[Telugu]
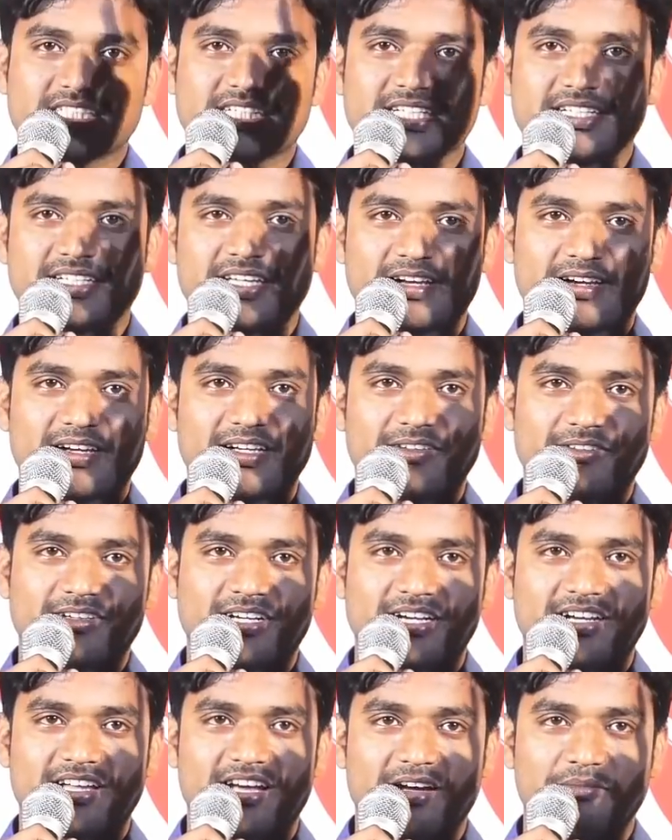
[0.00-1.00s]
దగ్గరికి
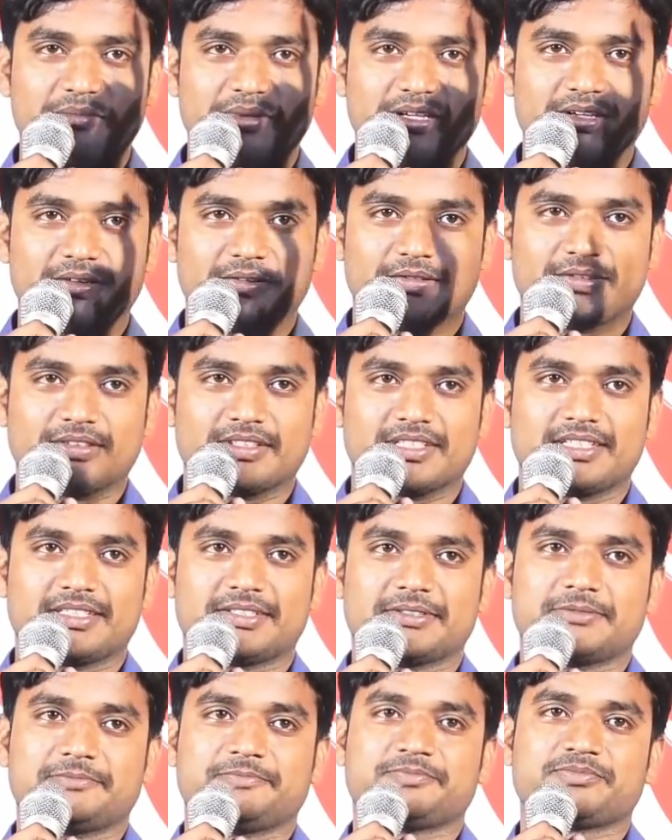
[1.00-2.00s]
వెళ్ళనివ్వకుండా
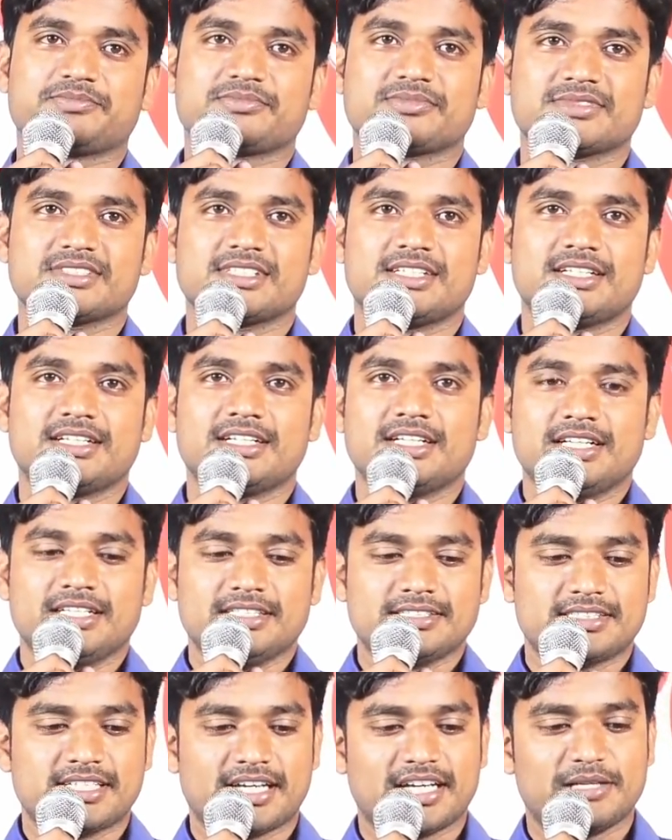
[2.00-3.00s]
ఆపాలనుకున్నాడు
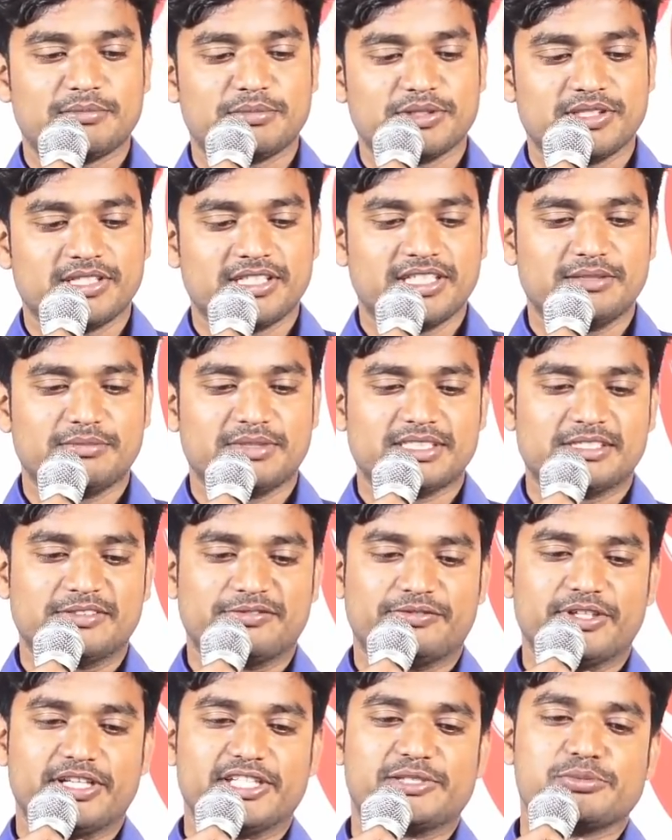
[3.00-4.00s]
చాలామంది ఈ మధ్య
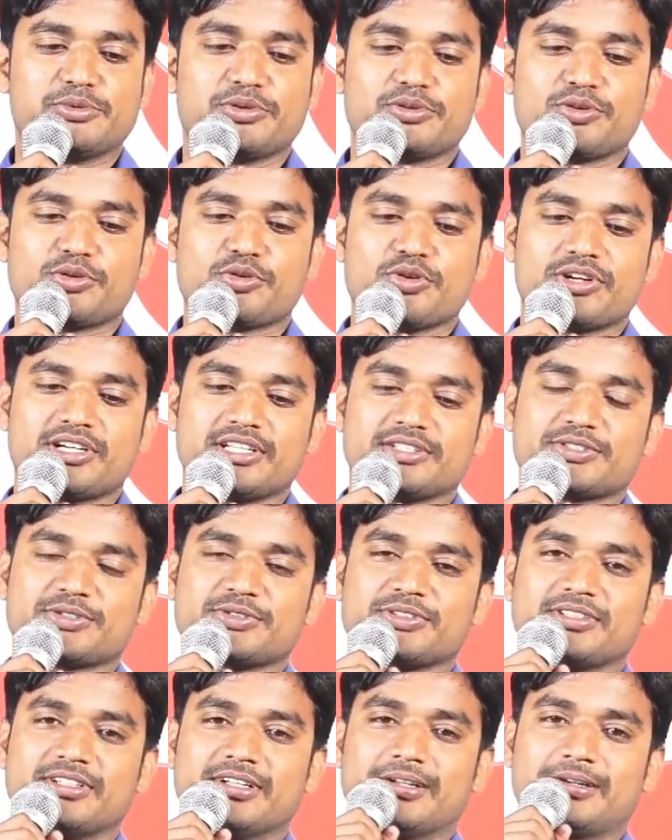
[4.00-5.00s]
ఫేస్బుక్లో
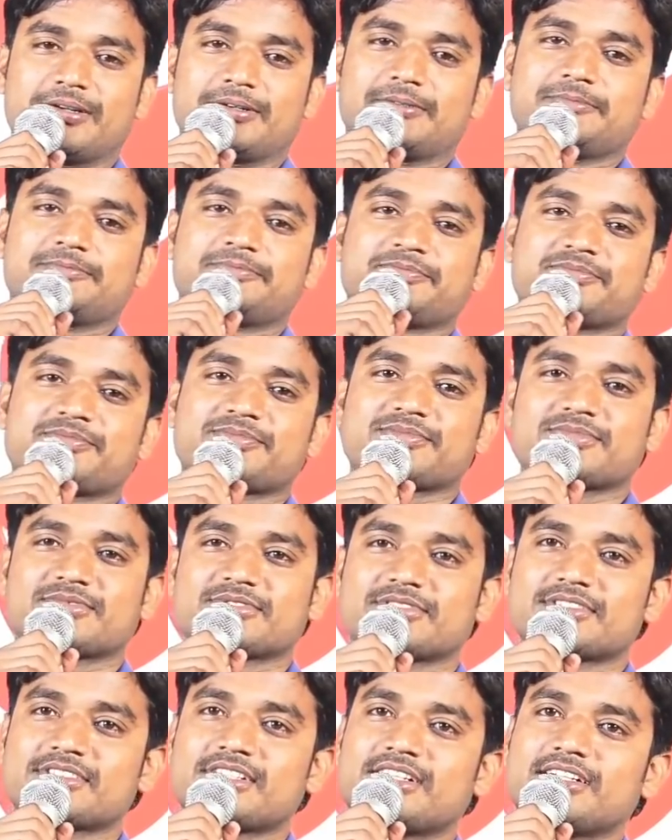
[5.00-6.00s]
కొట్టేసుకుంటున్నారు
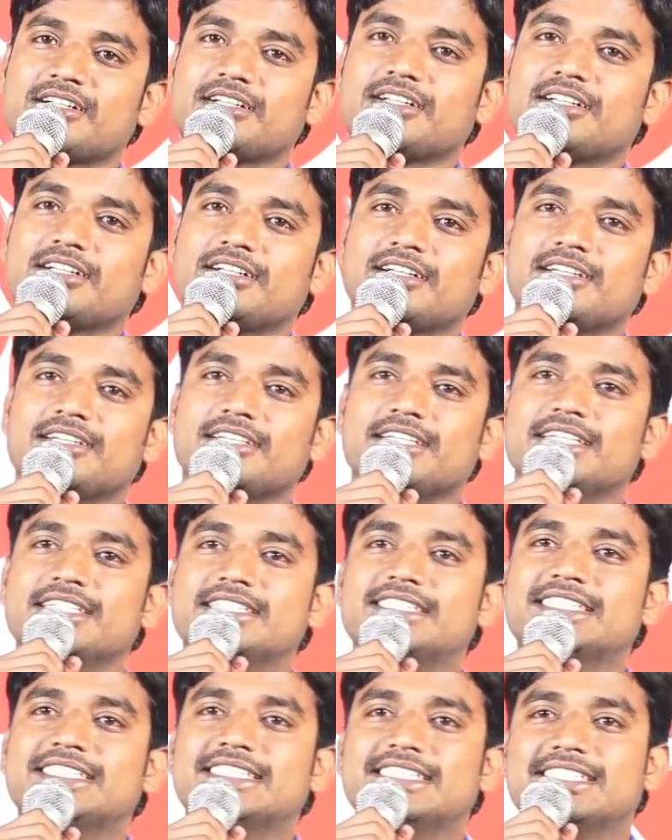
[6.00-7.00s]

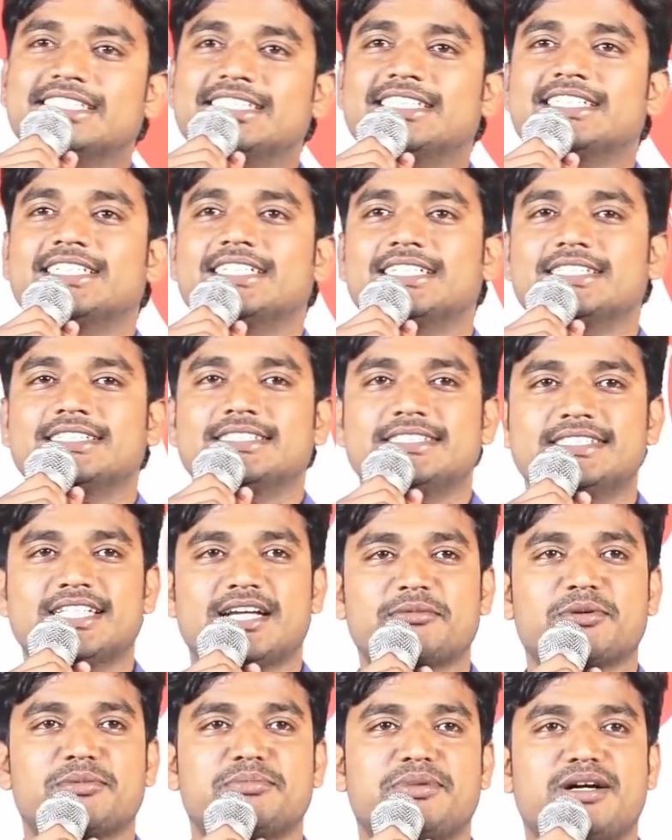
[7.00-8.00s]
ఏంటి
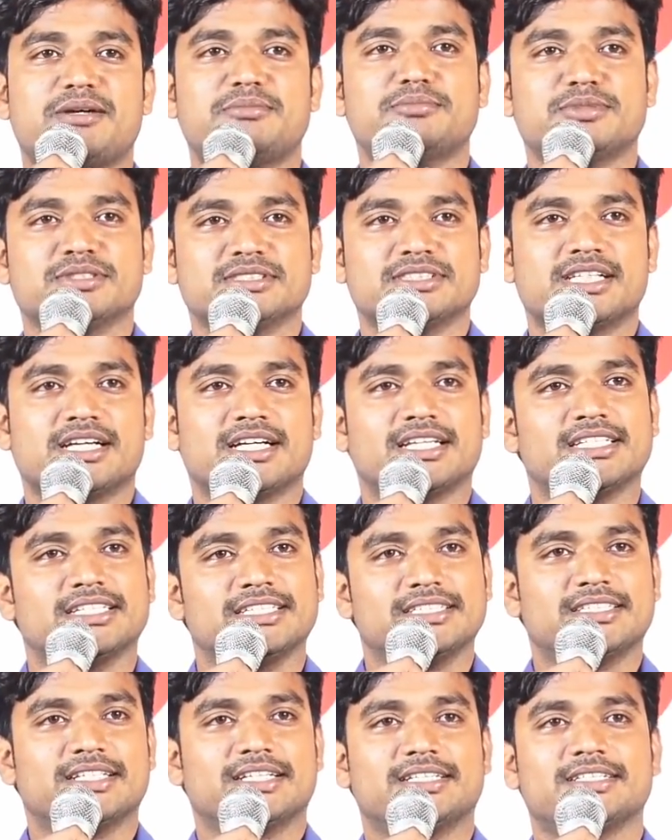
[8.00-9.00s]
జన్మ పాపం ఉందా
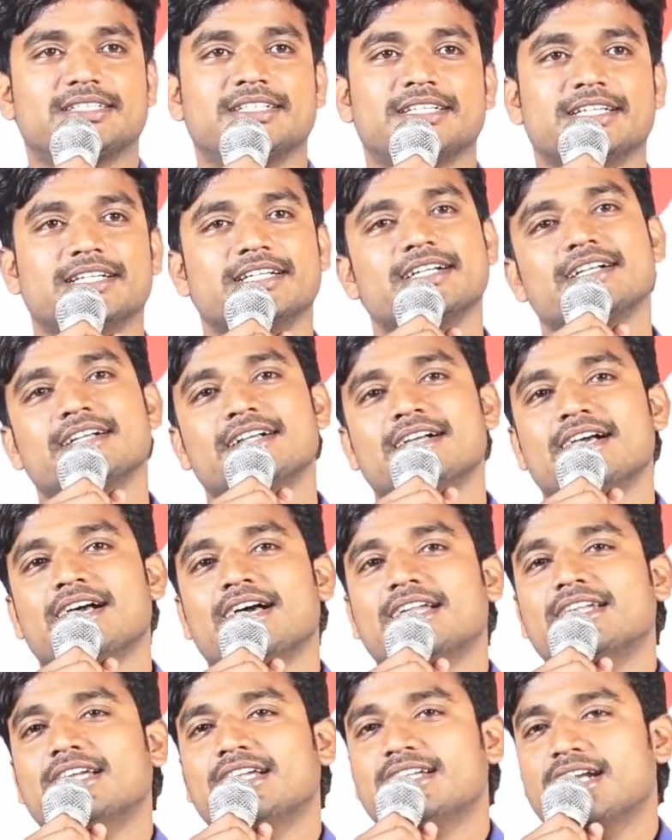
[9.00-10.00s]
లేదని
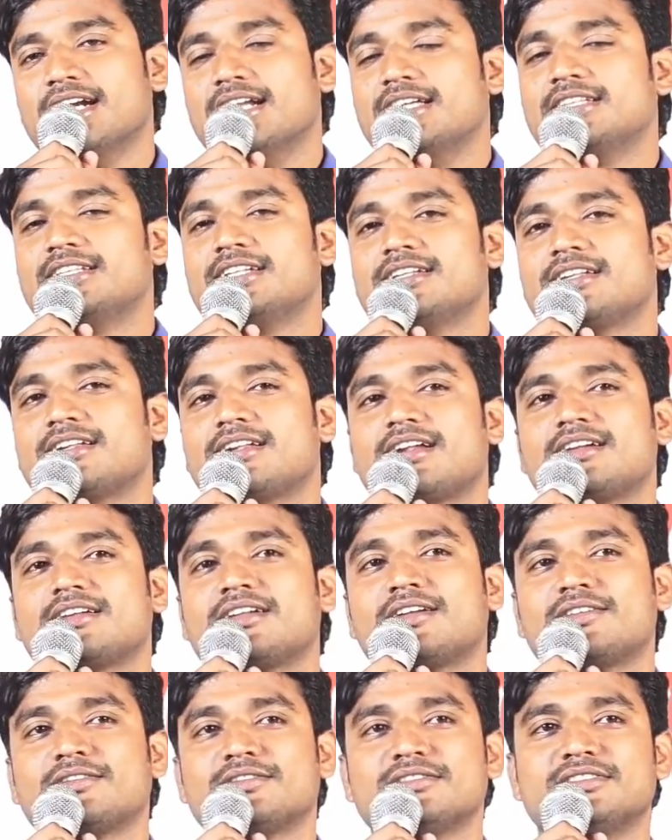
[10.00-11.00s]
నన్ను అడిగితే నేను
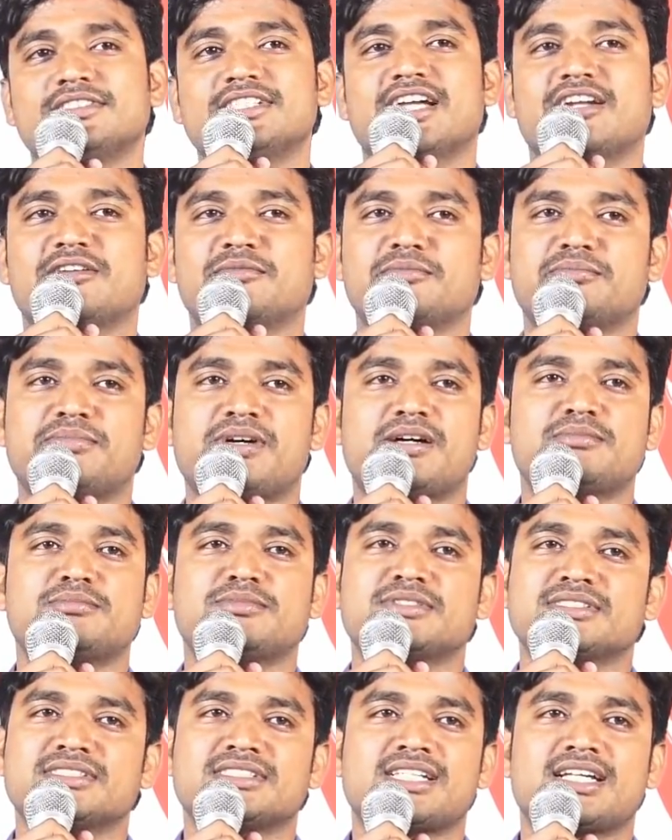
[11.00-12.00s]
అంటాను జనం పాపం
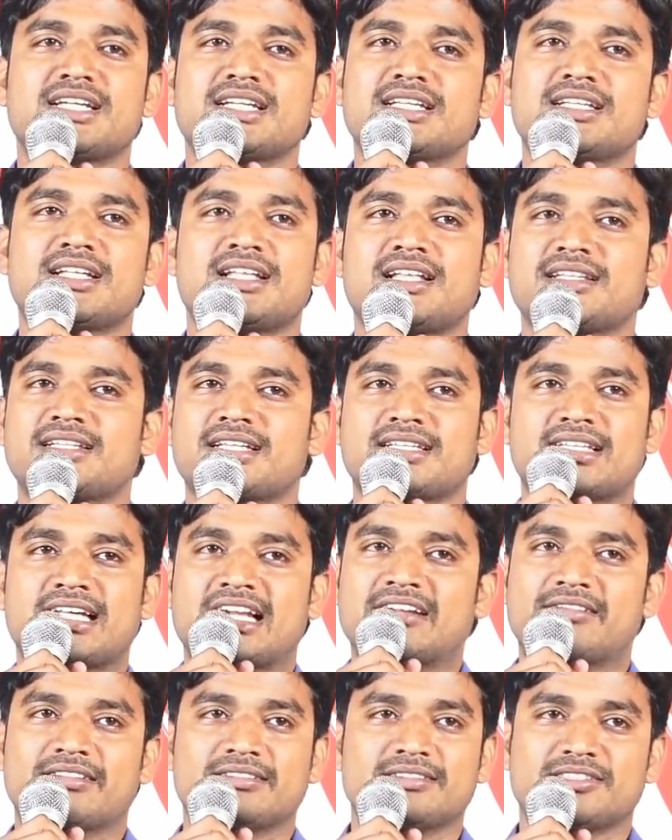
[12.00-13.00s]
ఉందా లేదా అంత
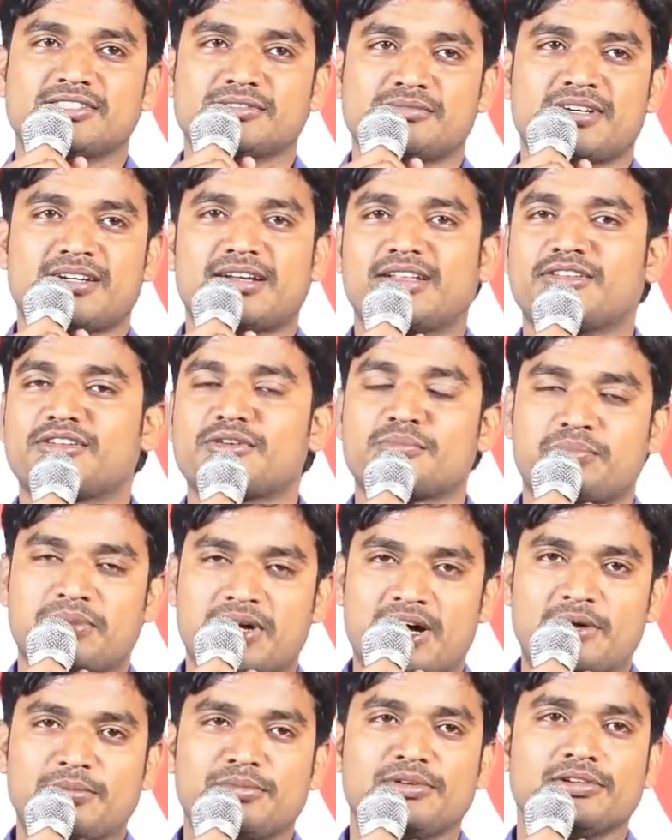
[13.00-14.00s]
తర్వాత విషయం అందరం
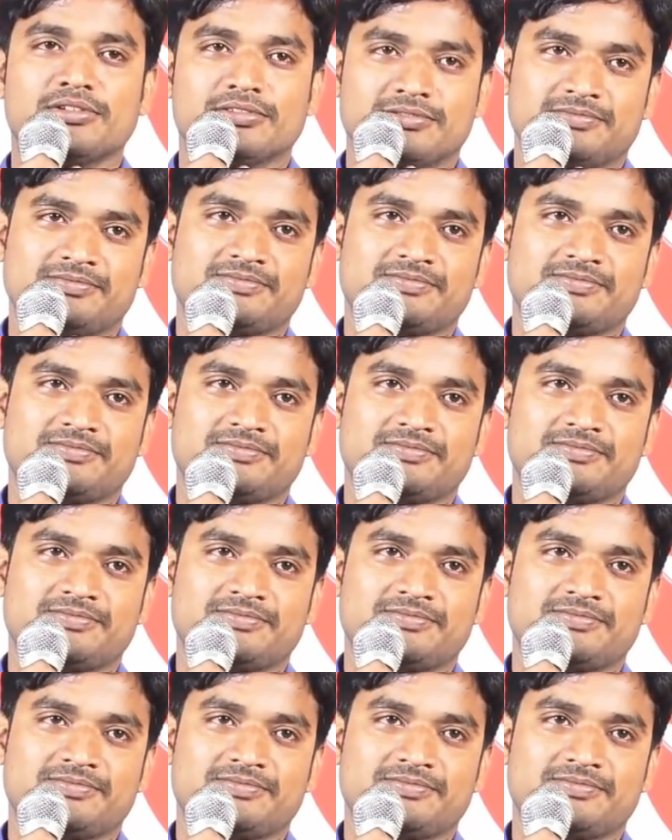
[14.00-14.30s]
పాపులు